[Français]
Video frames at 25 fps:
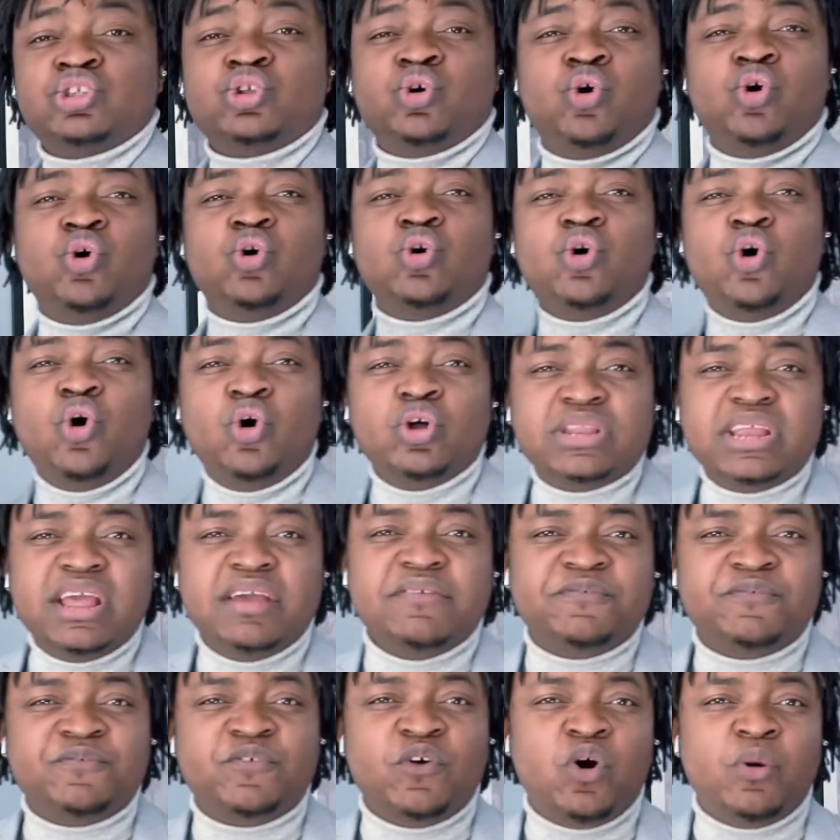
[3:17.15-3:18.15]
trop
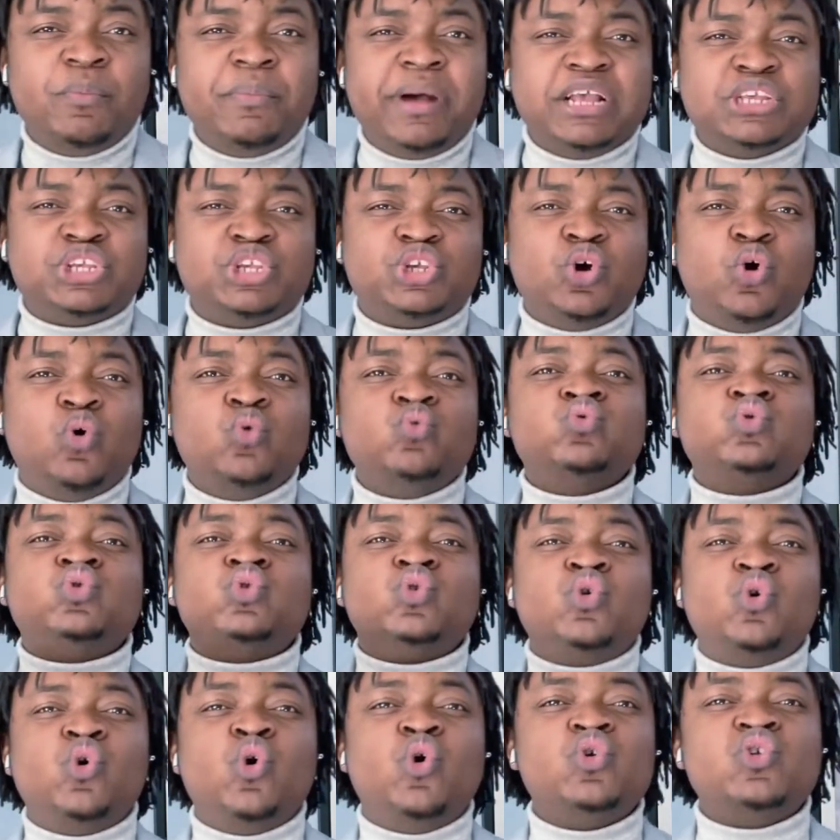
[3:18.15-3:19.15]
d'informations ou
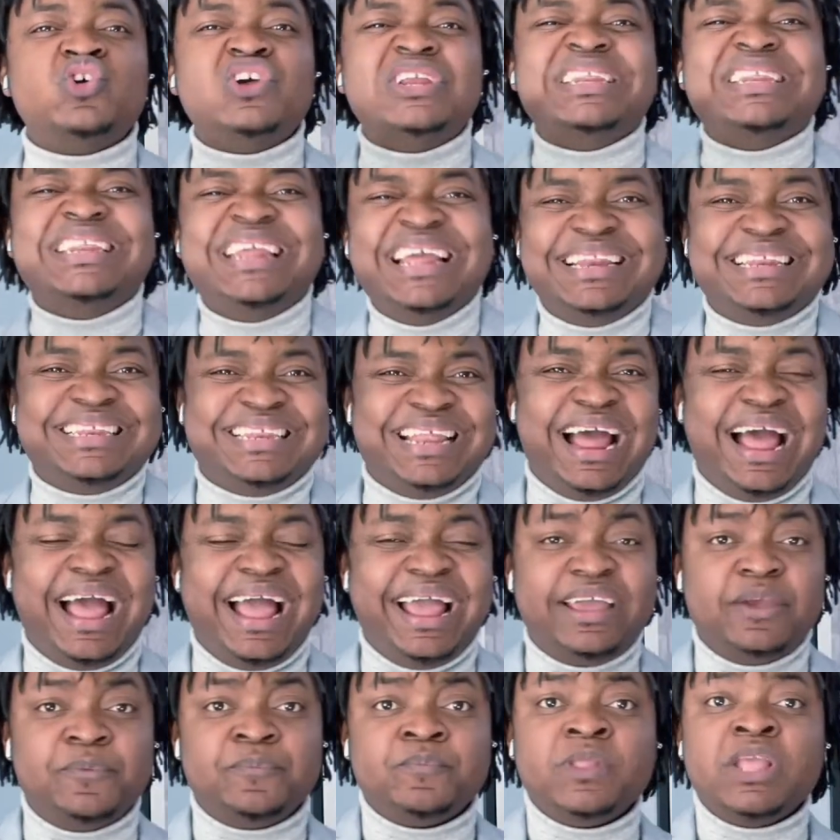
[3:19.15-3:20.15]
trop de
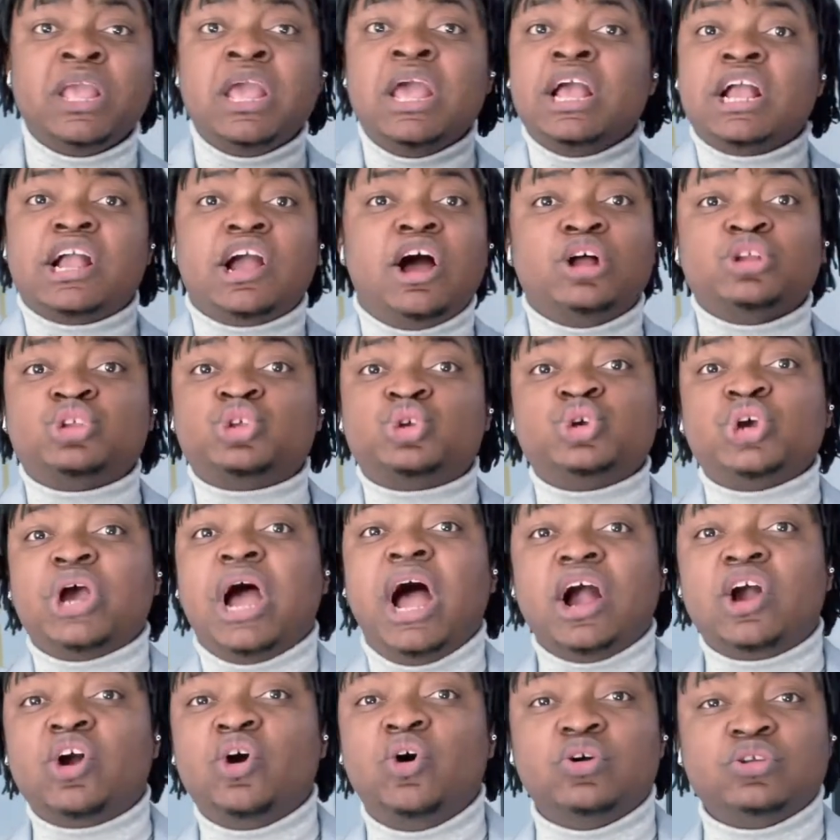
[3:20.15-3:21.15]
détails quand tu
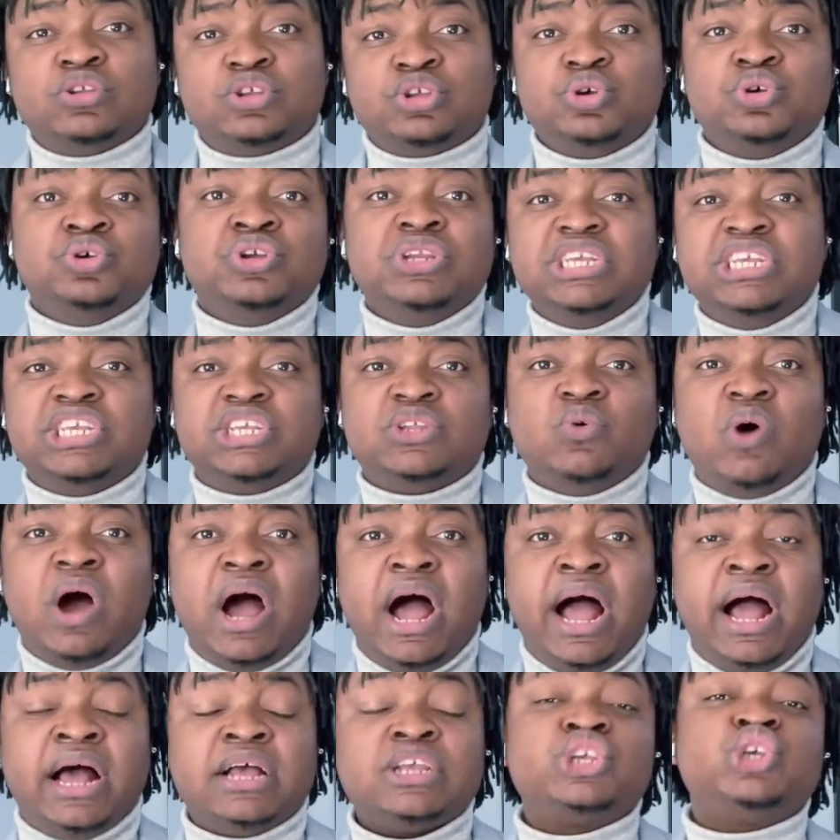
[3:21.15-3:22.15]
racontes une histoire.